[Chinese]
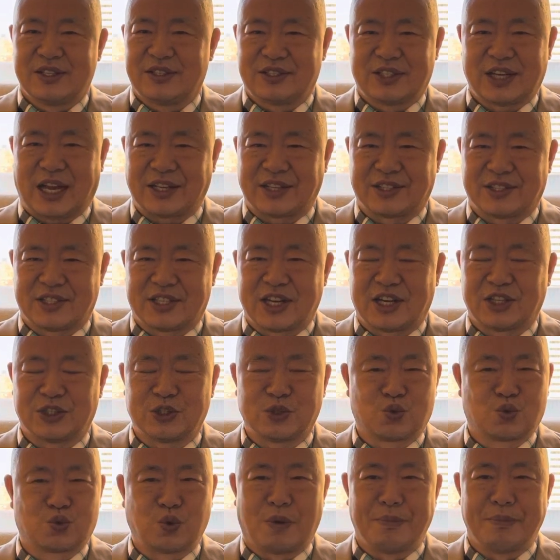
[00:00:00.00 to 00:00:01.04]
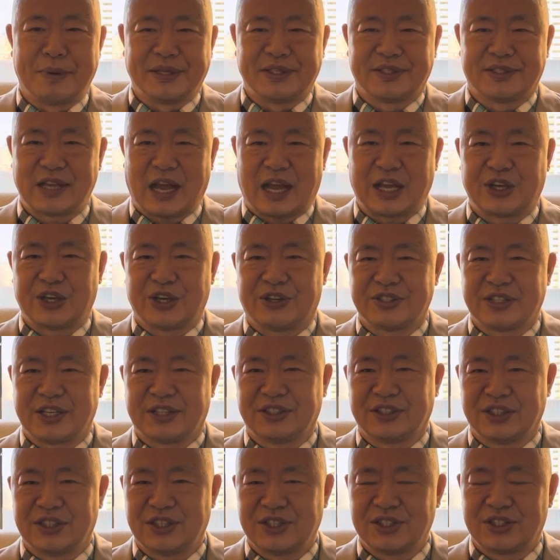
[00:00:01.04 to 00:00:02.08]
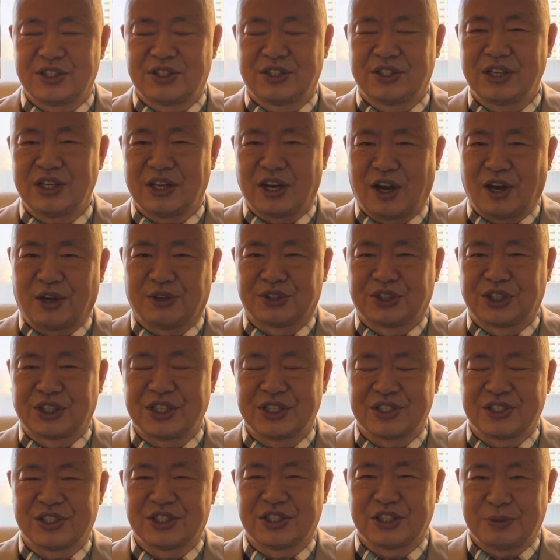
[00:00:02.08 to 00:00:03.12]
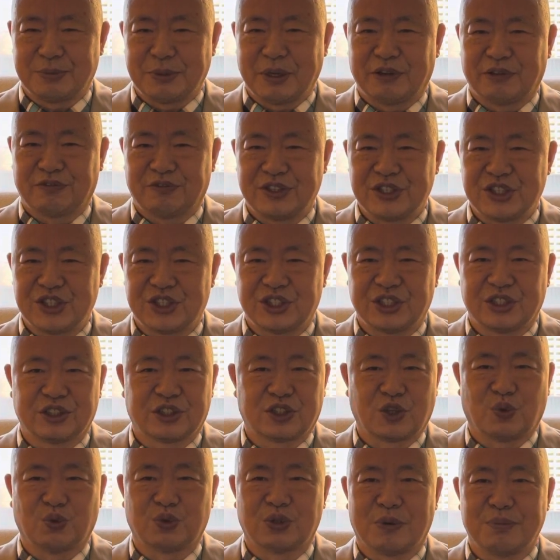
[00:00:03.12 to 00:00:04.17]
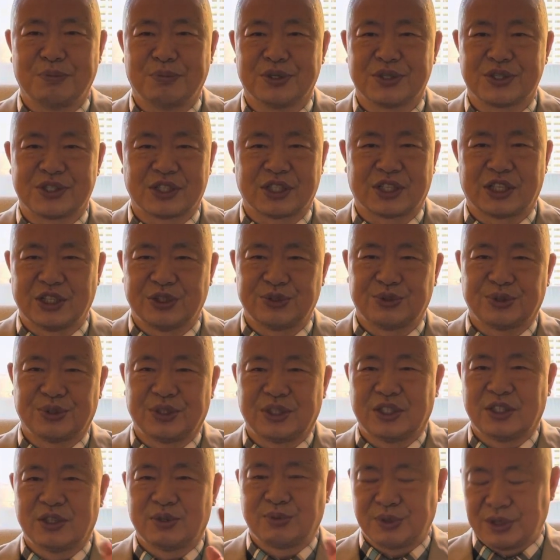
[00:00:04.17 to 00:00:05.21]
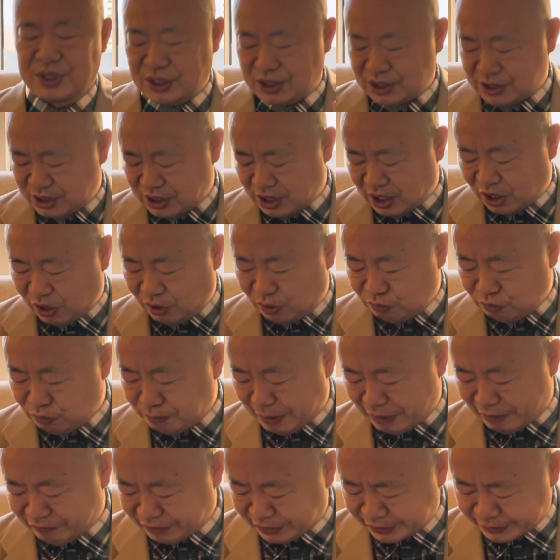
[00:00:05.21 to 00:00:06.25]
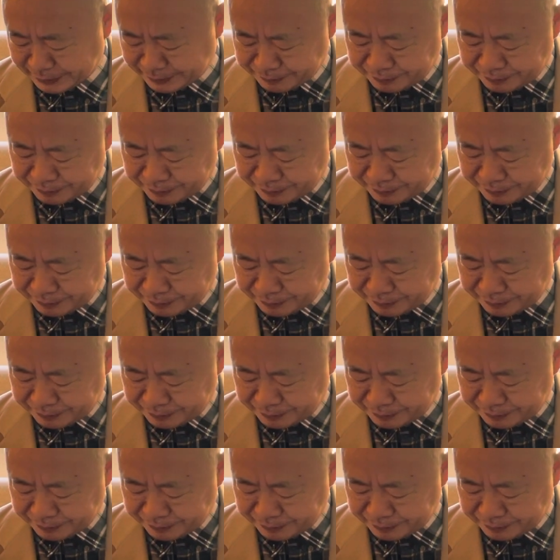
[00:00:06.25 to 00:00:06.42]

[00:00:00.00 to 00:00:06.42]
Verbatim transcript: 驾驶舱里装满炸药，让它定好贴着地面飞行，投到莫斯科去。俄国人是毫无办法的。